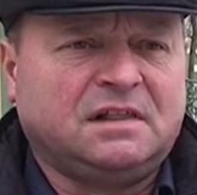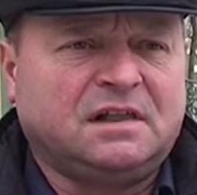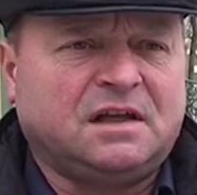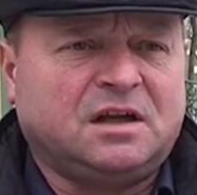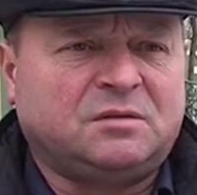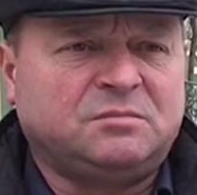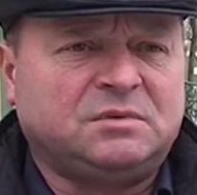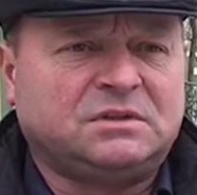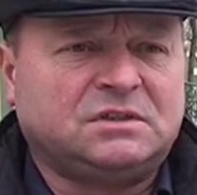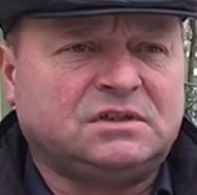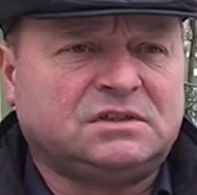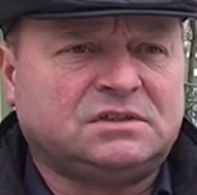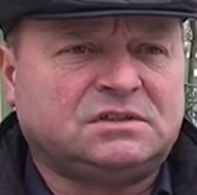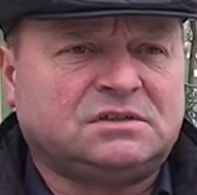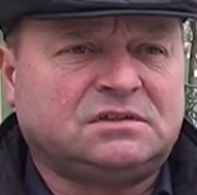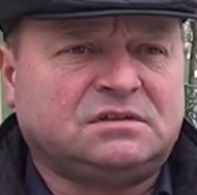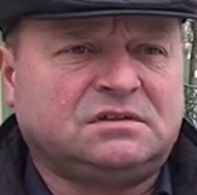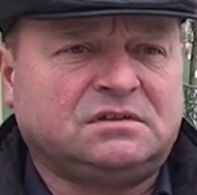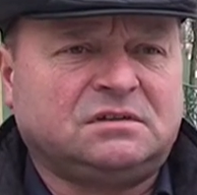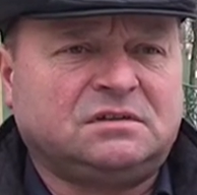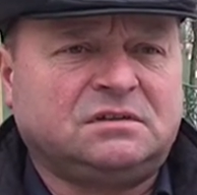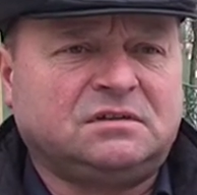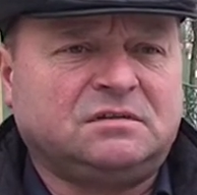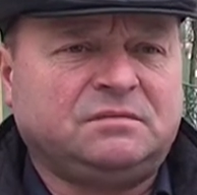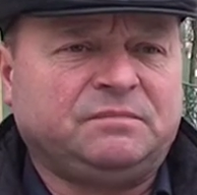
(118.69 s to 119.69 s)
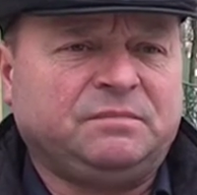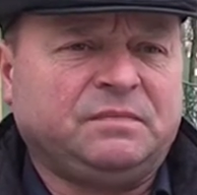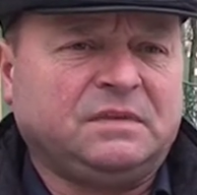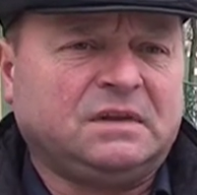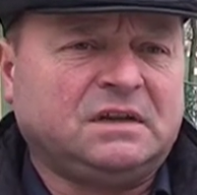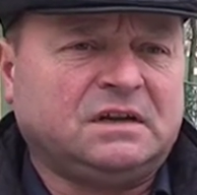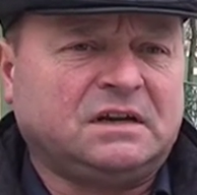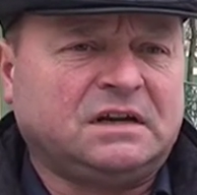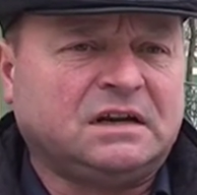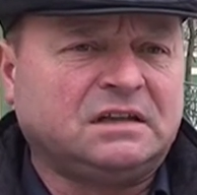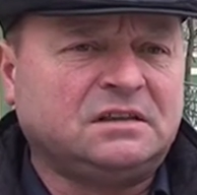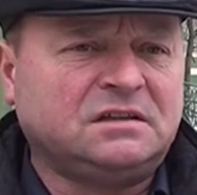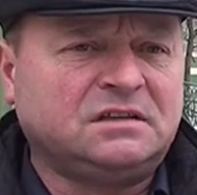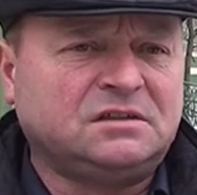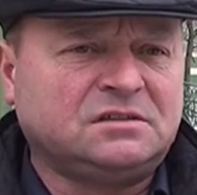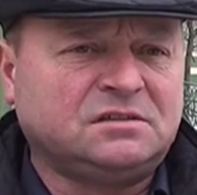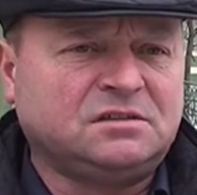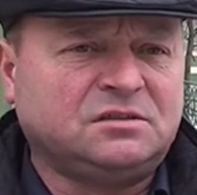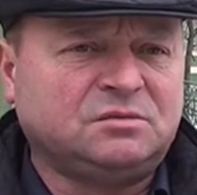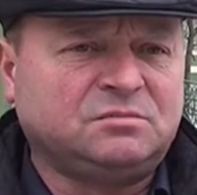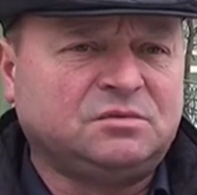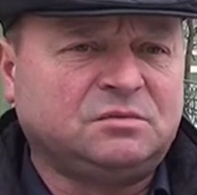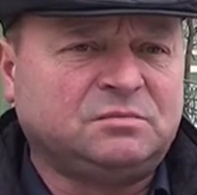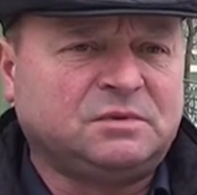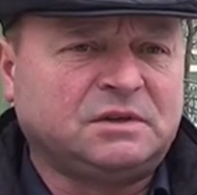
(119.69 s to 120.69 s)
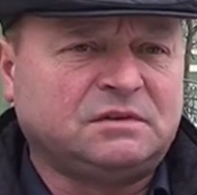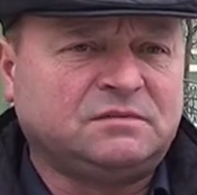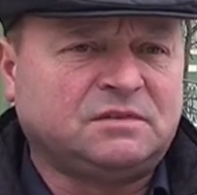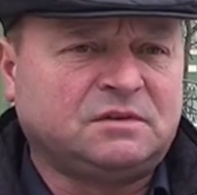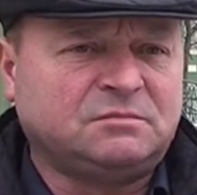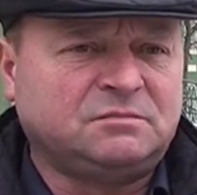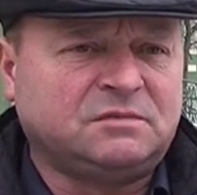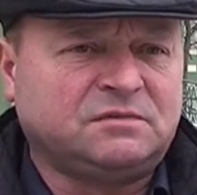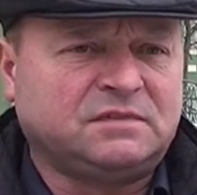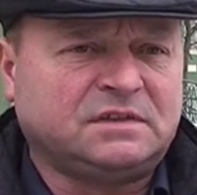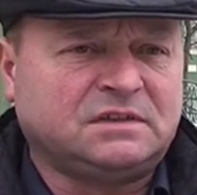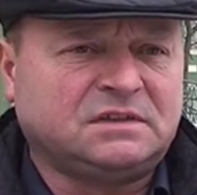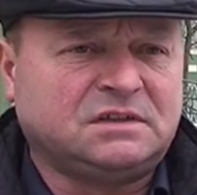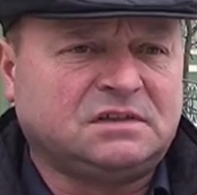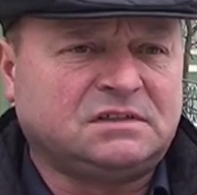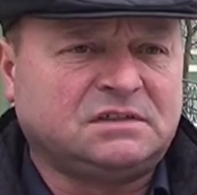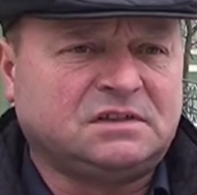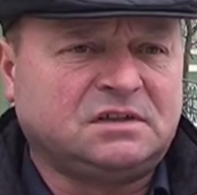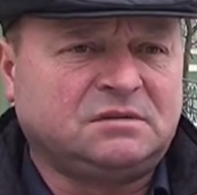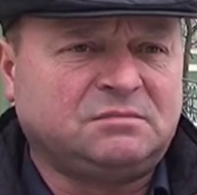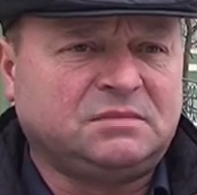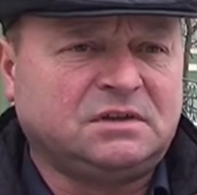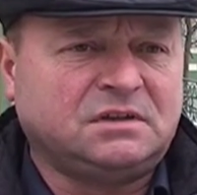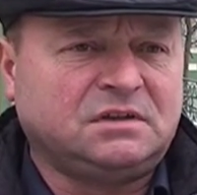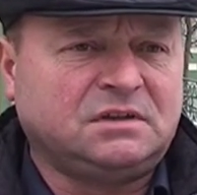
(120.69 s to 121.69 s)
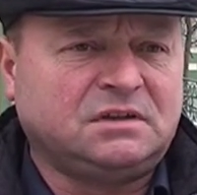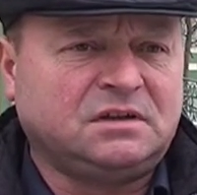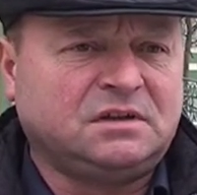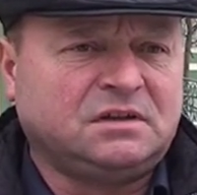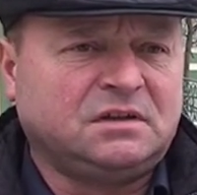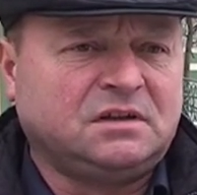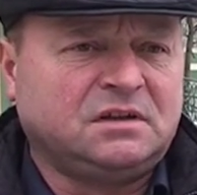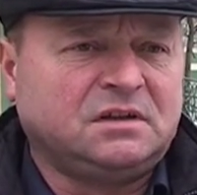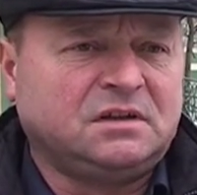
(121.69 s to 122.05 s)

aby też y, radni z klubu Platformy Obywatelskiej mieli